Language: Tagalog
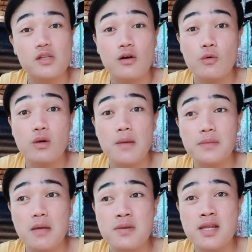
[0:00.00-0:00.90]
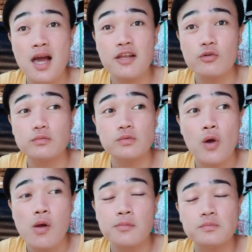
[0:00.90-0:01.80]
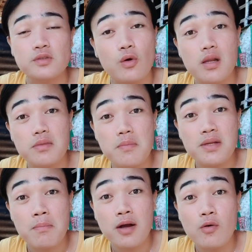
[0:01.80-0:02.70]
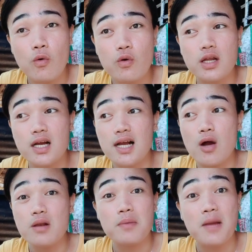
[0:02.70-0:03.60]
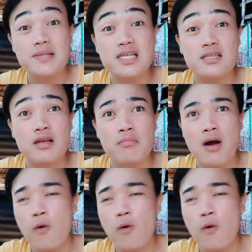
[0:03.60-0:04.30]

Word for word: ulam namin na ano, ulam namin na bagoong, nag-agawan pa kami sa sabaw.